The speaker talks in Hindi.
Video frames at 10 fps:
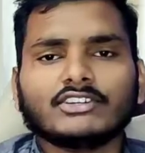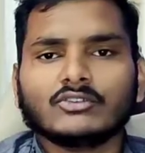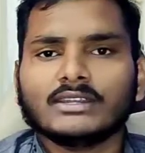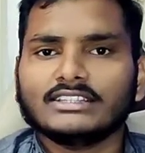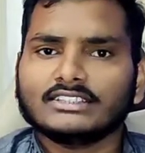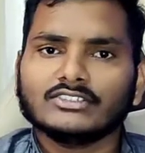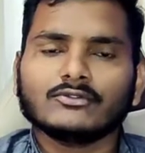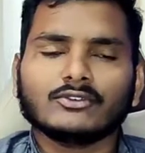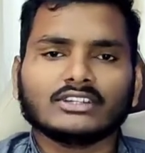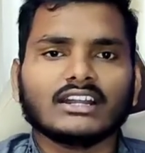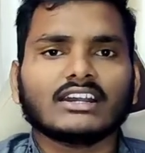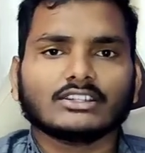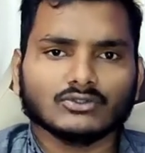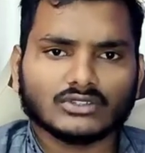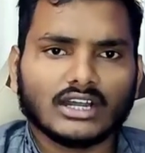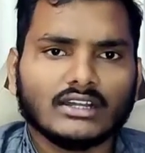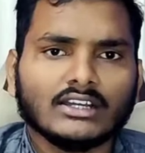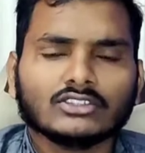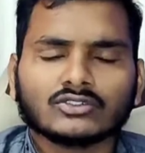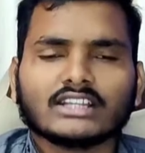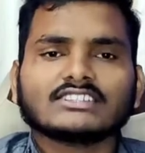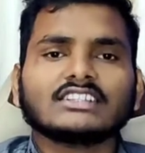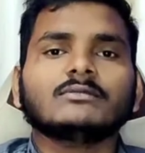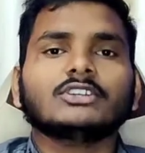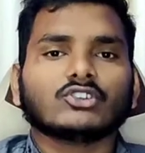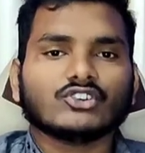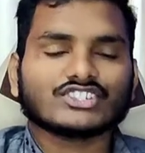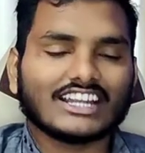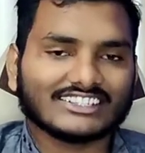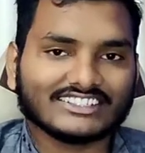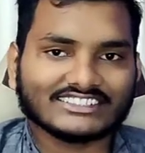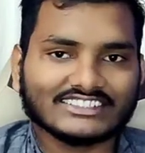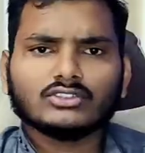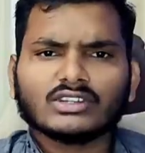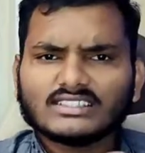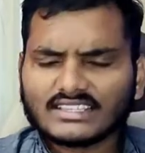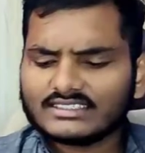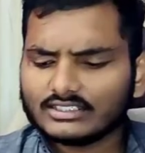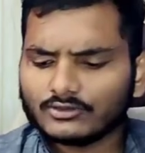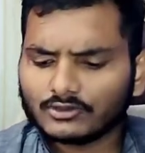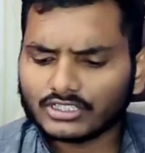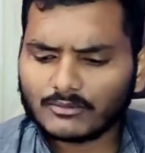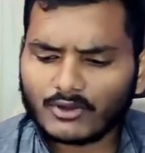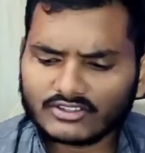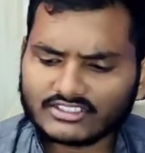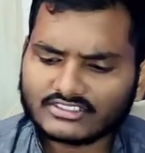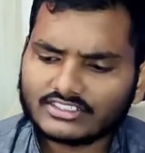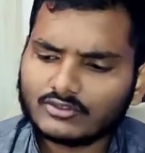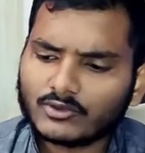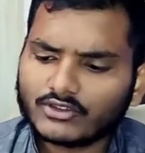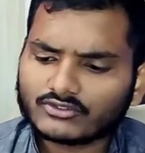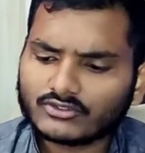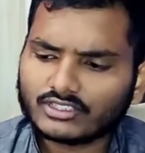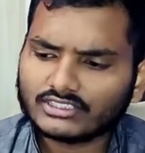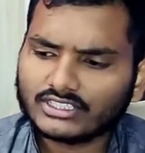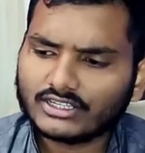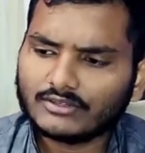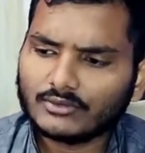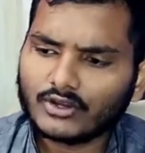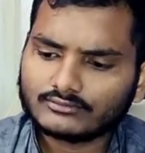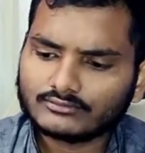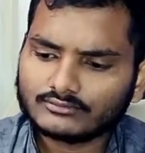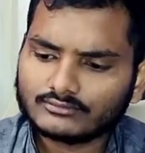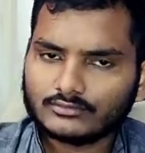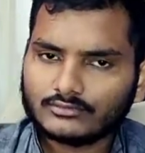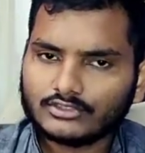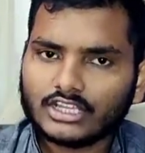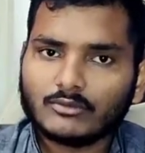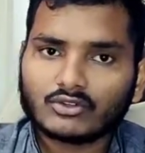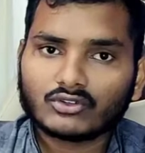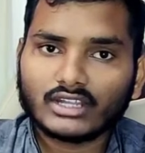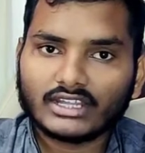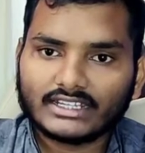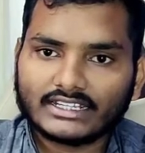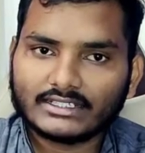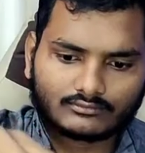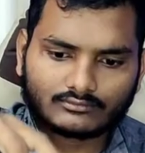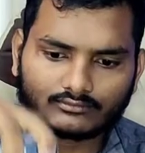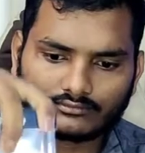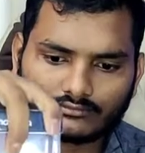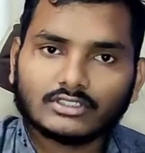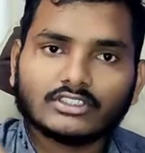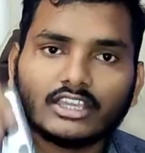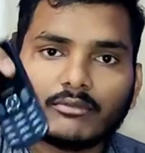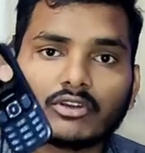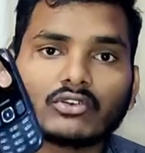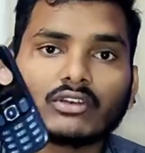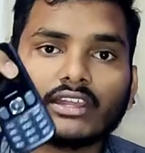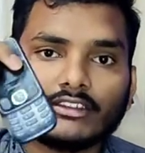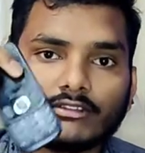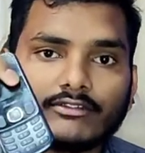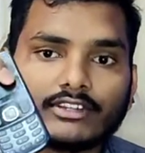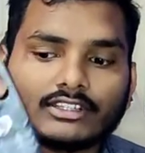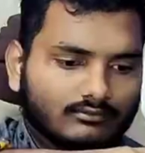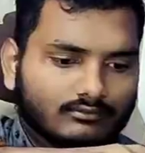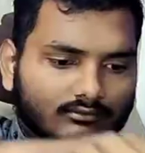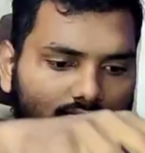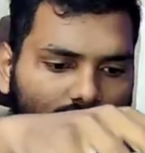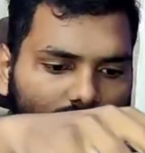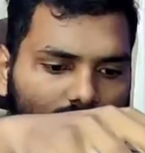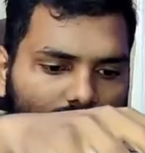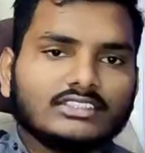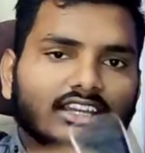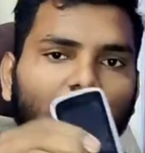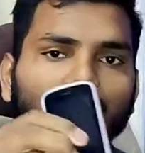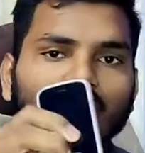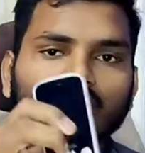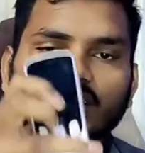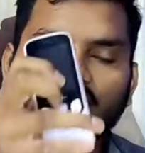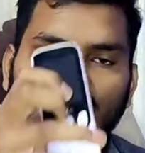वीडियो में इन तीनों फोन का कर दूंगा तो गाइज चलिए वीडियो को स्टार्ट करते हैं तो गाइज ये तीनों फोन के बॉक्स तीनों बॉक्स को करते हैं अनबॉक्स ये है मोटरोला ए टेन ये है मोटरोला ए फिफ्टी ये है मोटरोला ए